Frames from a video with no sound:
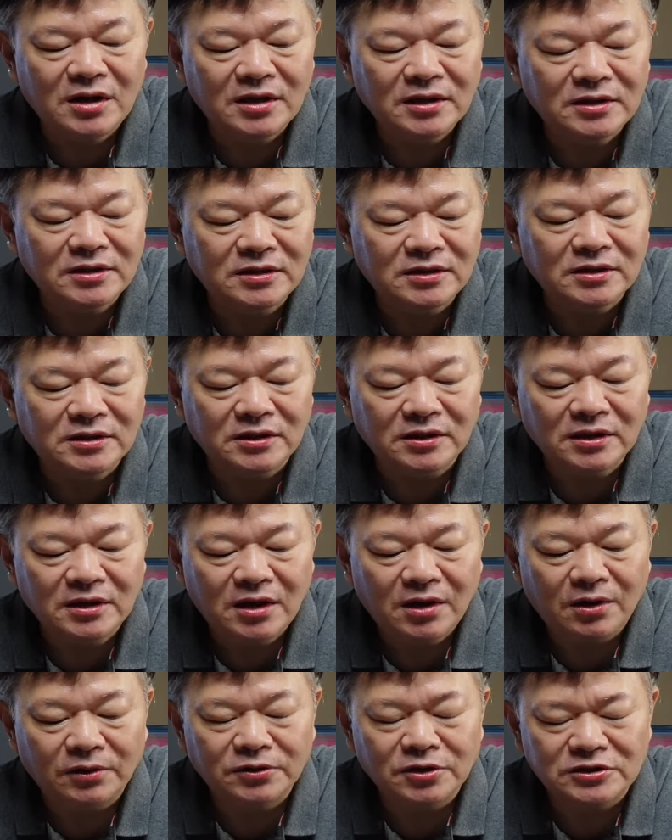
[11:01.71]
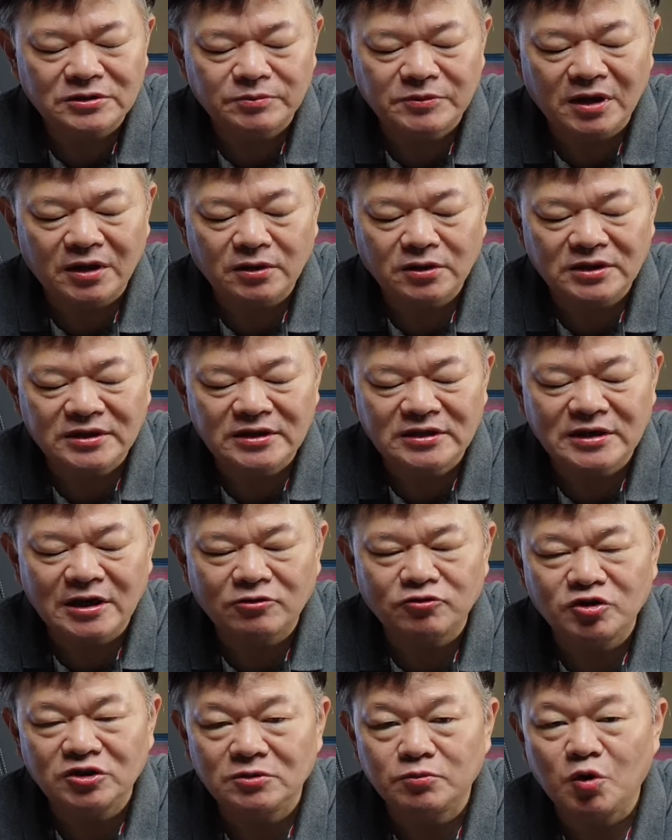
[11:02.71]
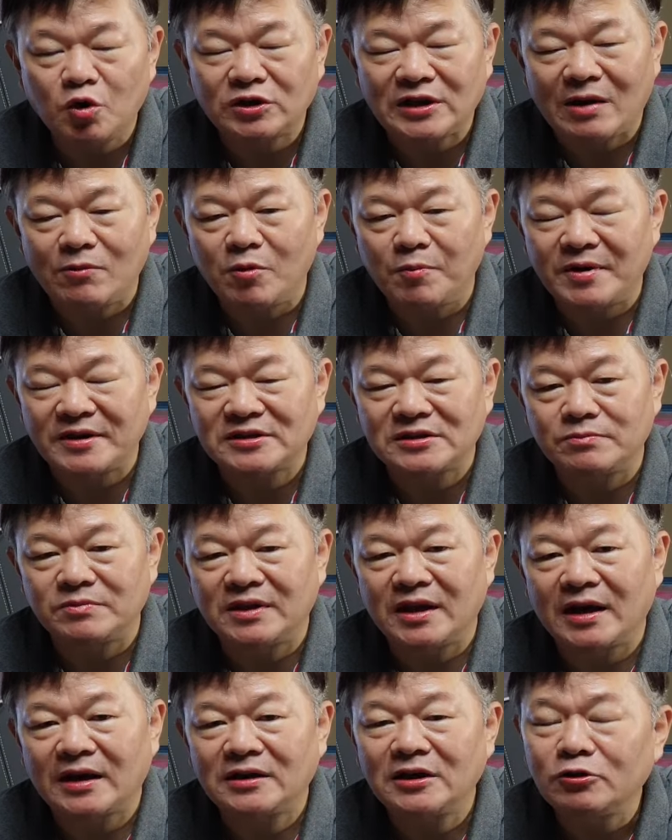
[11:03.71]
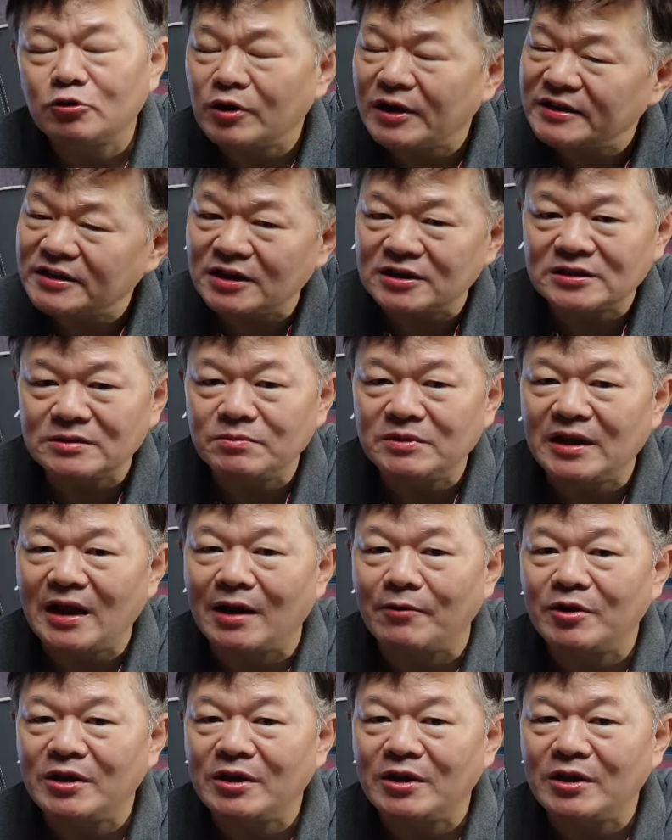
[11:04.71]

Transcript: 그 어떻습니까? 이자 95억 다 못 받습니다. 그래도 괜찮습니다.